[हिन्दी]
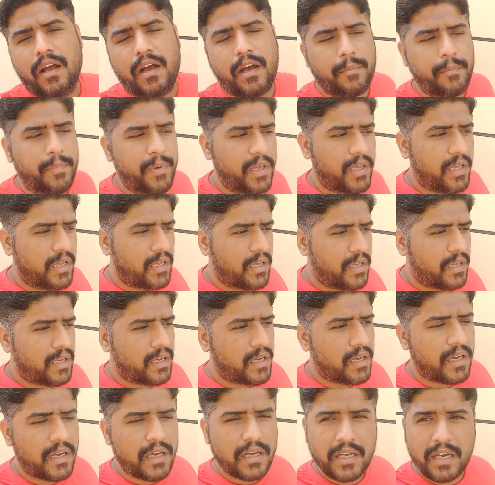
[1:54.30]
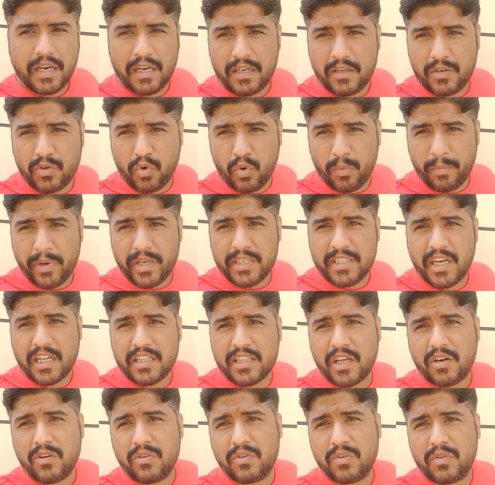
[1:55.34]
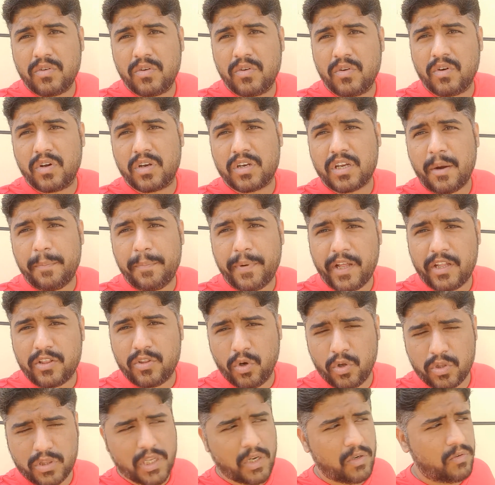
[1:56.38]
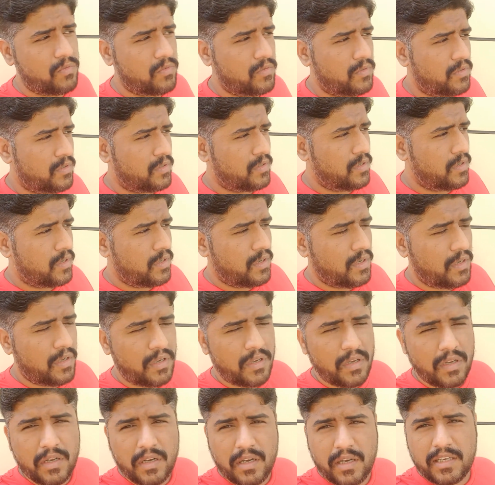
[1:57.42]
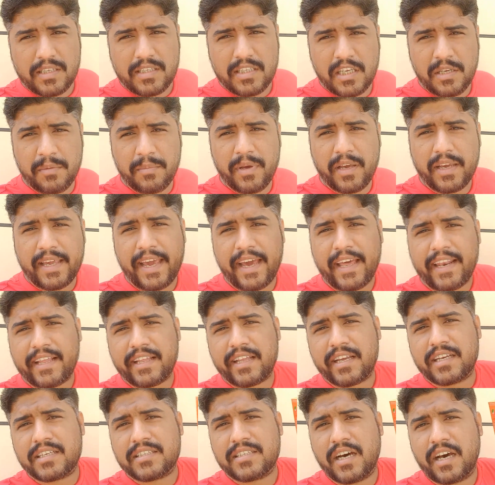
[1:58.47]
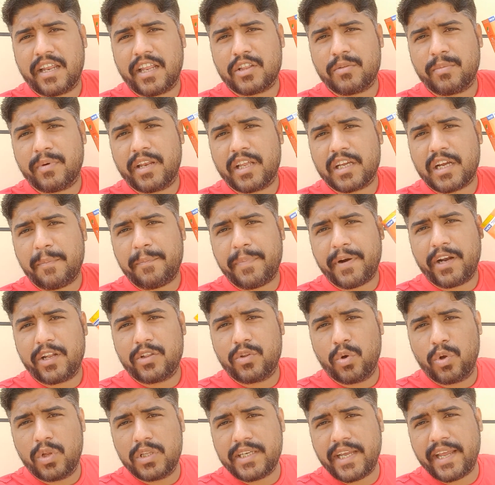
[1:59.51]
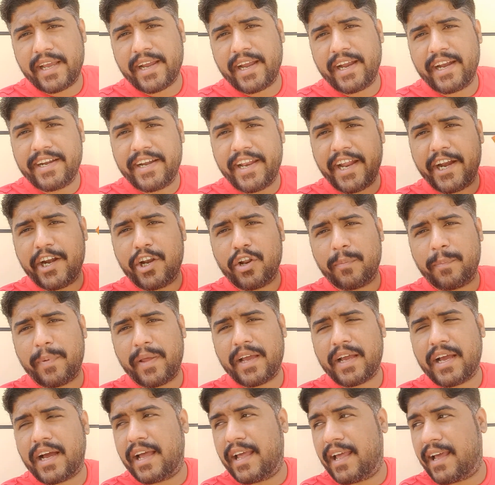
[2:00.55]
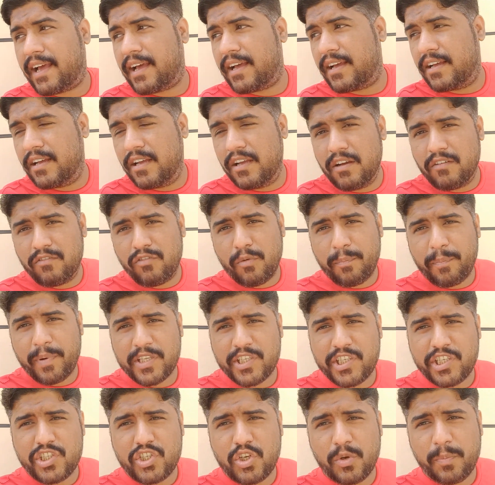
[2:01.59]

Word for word: अभी रूम में जाता हूँ और कपड़े धोता हूँ इसी में कह रहे हैं कि सारे तुम्हारे कपड़े धुल जाएंगे डेढ़ रुपये का आया वो पच्चीस